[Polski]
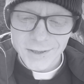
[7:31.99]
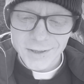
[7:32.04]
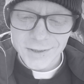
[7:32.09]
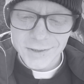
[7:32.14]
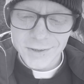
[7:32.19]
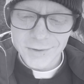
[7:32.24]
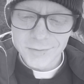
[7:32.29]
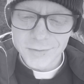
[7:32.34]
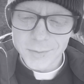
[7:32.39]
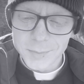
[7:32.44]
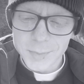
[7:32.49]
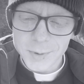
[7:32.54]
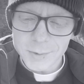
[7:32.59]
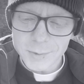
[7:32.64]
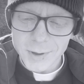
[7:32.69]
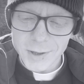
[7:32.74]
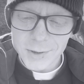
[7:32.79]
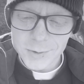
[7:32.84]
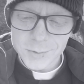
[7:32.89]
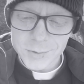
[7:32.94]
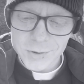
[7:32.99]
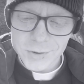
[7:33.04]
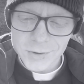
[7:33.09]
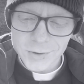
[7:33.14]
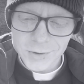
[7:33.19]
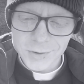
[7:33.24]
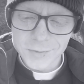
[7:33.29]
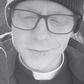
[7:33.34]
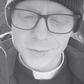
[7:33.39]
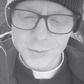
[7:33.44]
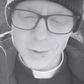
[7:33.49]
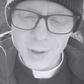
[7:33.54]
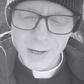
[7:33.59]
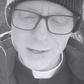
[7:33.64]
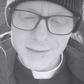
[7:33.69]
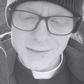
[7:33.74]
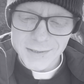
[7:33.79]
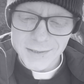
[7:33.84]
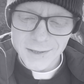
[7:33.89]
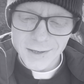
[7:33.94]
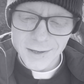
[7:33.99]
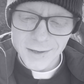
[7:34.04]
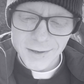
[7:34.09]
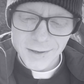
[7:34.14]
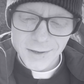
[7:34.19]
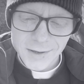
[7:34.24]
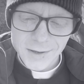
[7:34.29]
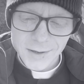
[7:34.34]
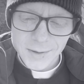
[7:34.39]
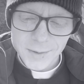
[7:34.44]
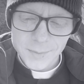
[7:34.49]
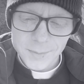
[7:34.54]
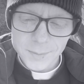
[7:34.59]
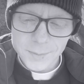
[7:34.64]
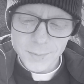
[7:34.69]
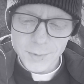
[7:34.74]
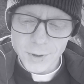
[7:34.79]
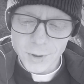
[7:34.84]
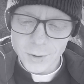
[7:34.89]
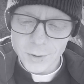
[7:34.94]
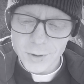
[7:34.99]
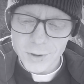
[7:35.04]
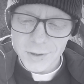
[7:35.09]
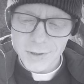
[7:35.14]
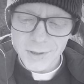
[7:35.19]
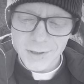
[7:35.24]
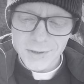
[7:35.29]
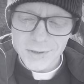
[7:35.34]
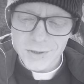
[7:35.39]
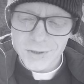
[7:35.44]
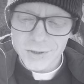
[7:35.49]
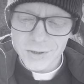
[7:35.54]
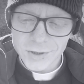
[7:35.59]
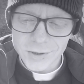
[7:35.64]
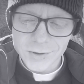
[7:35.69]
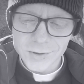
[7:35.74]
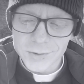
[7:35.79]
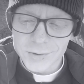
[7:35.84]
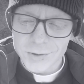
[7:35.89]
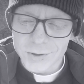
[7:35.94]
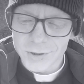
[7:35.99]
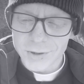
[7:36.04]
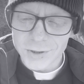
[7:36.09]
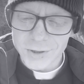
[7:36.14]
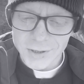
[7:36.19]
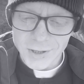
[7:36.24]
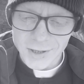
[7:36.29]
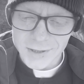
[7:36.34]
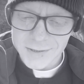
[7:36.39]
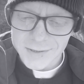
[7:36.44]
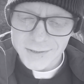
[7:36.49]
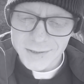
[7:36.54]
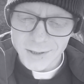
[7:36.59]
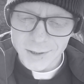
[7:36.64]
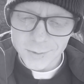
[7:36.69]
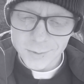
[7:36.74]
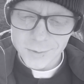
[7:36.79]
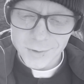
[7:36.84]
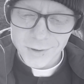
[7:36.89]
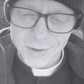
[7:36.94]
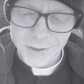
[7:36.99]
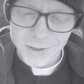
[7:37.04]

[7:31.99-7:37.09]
Gdy wybiła już dwunasta, mrok na trzy godziny nastał.